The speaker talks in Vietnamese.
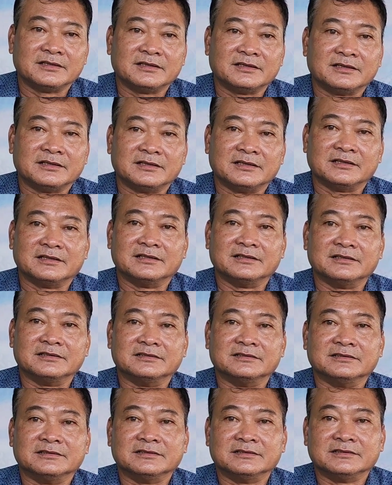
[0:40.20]
dạ
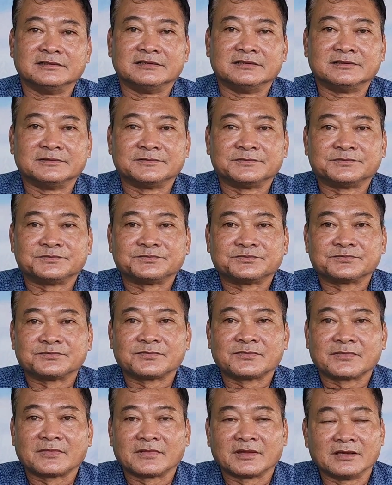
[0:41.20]
anh tên
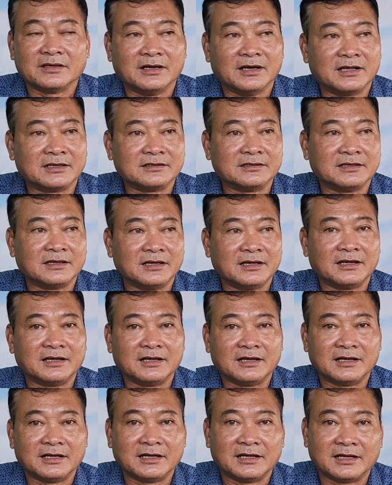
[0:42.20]
gì và ở đâu anh, tới anh à,
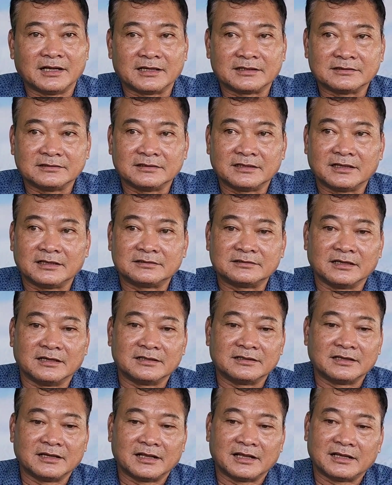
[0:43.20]
ha anh
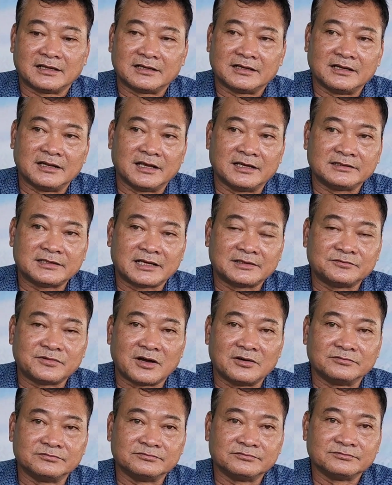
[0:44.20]
tên là lê thanh
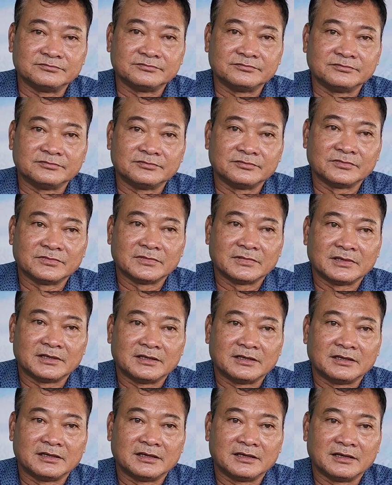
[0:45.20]
phong
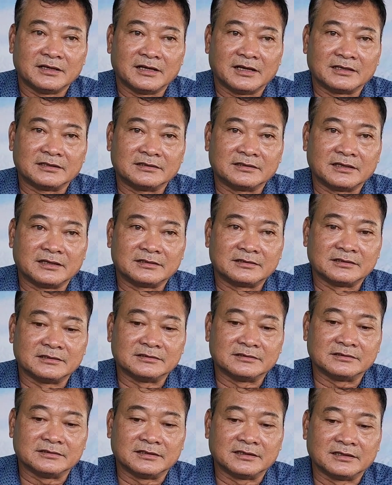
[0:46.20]
dạ anh
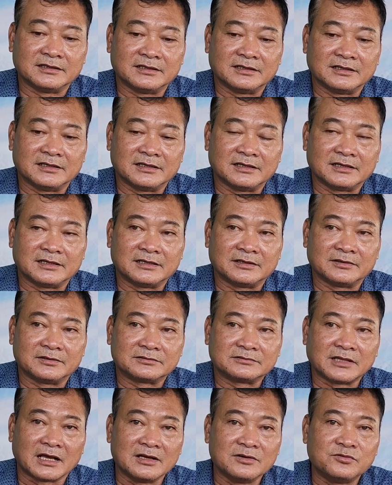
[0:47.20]
từ à,
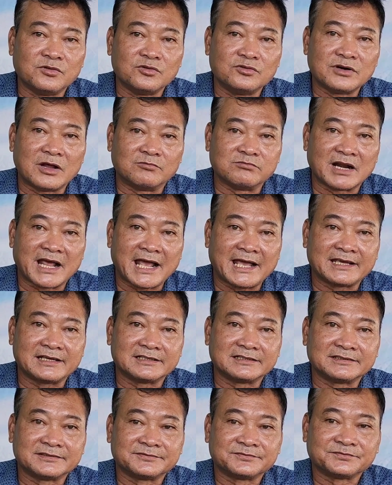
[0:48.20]
tân phú đồng nai
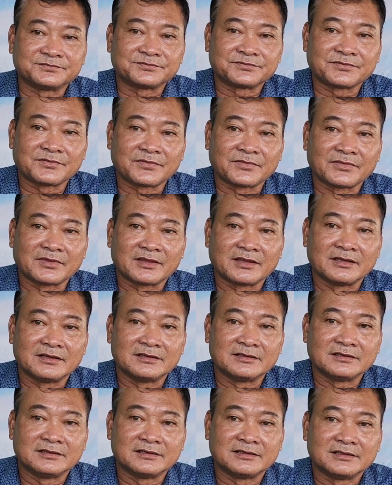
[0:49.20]
ừ
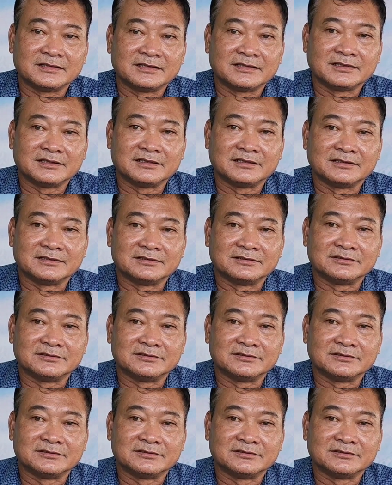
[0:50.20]
à ở trên đồng